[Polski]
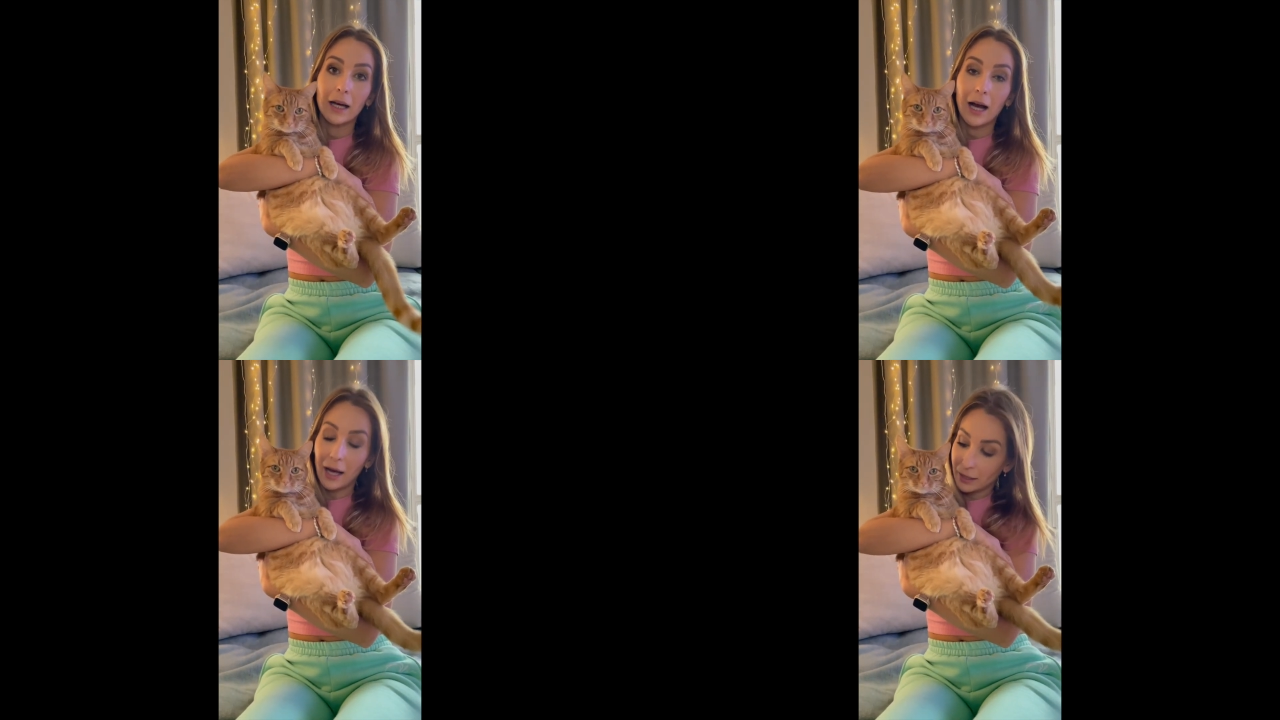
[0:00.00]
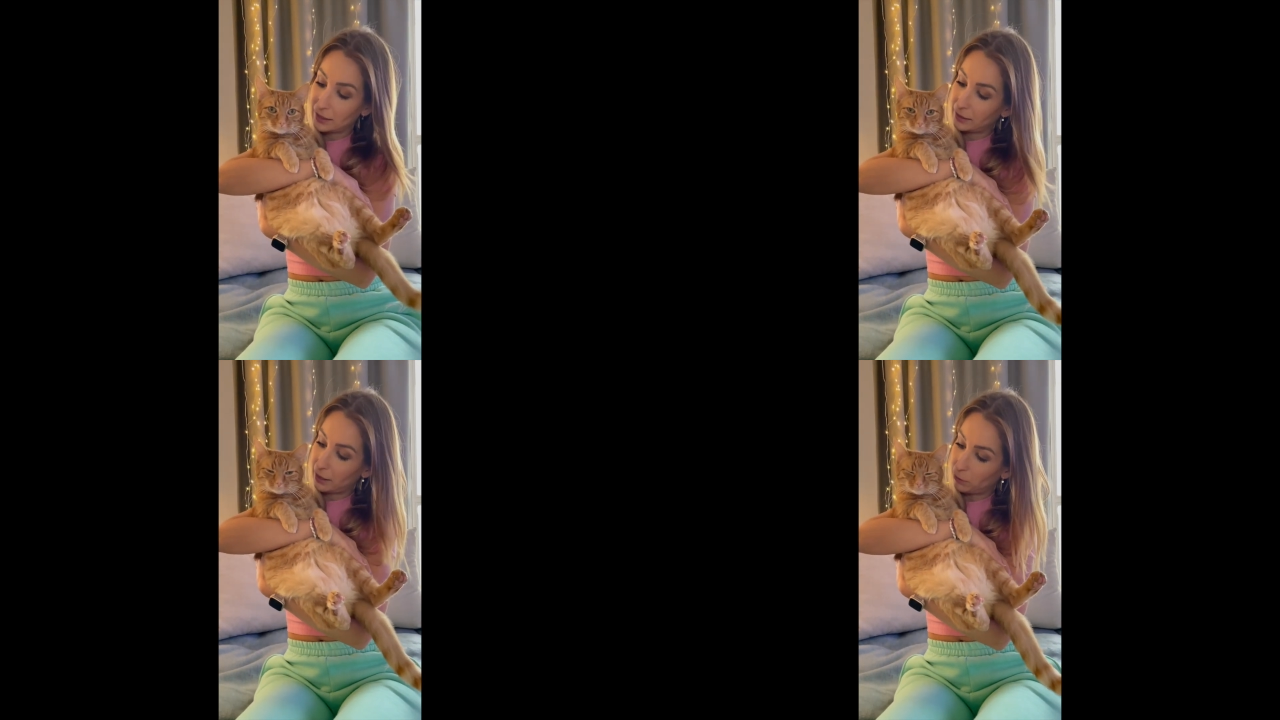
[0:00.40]
A
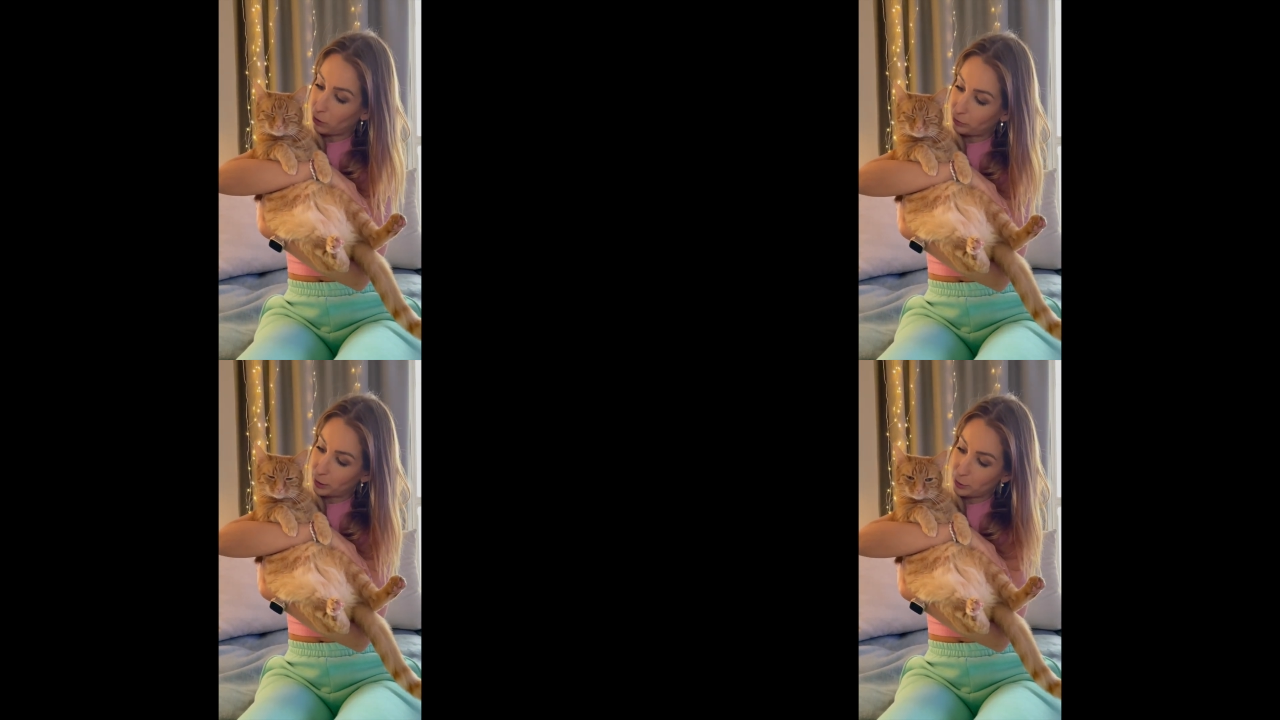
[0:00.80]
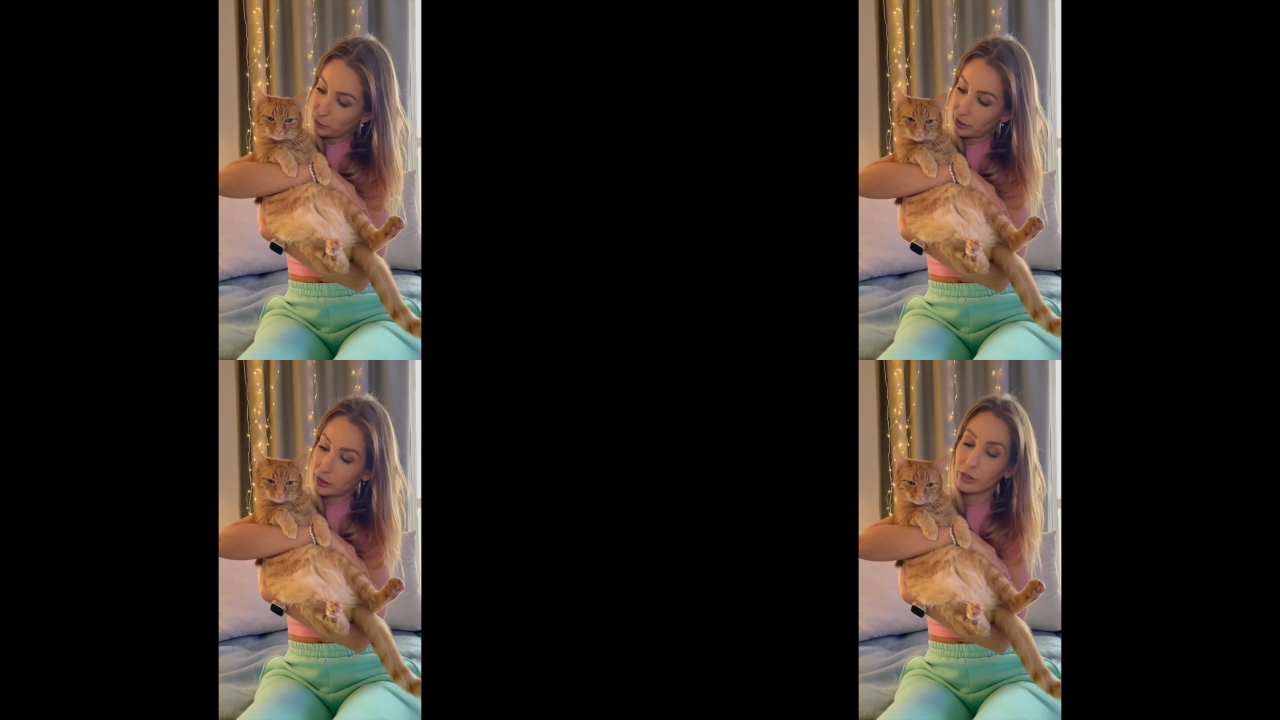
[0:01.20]
generał
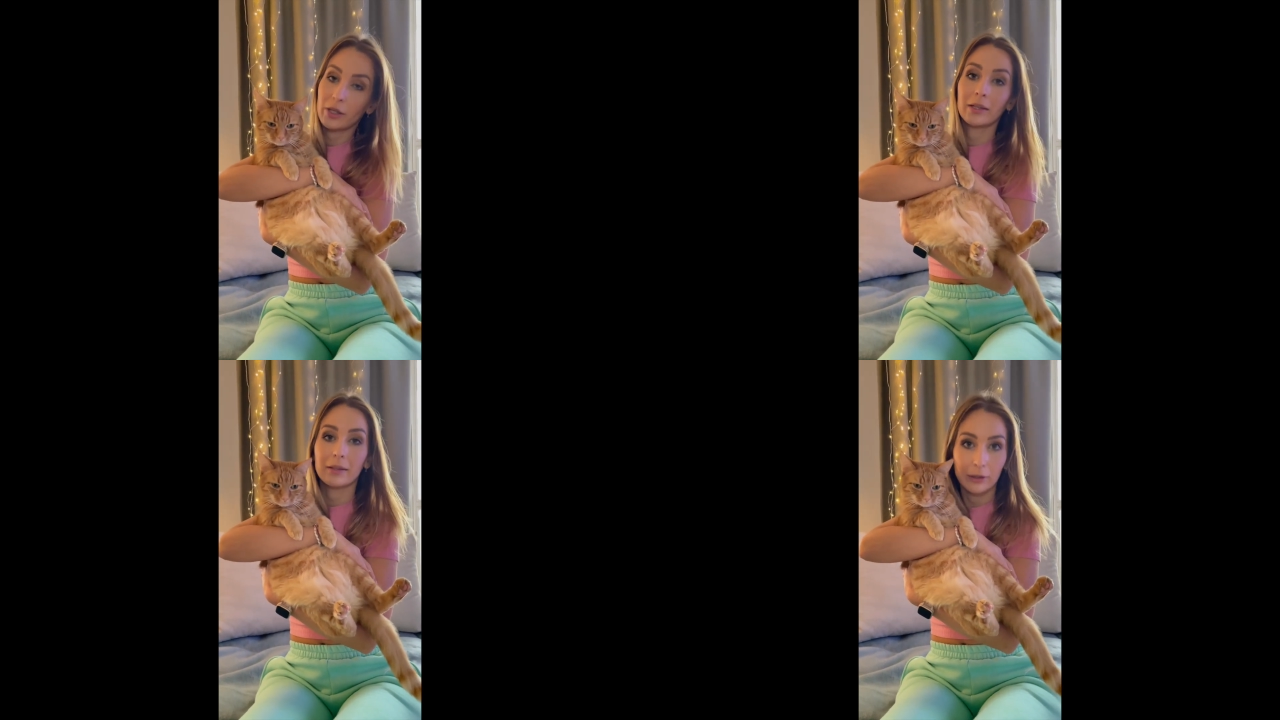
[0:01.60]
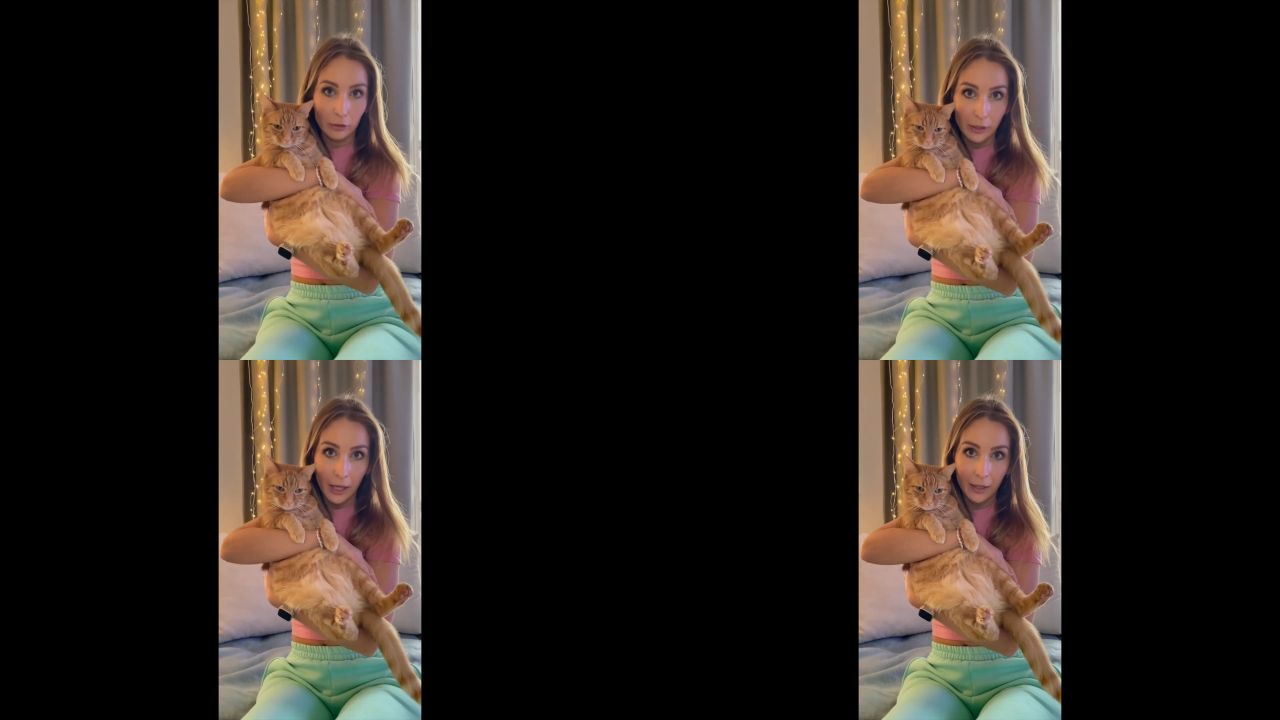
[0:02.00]
obiecuje, że tego dnia,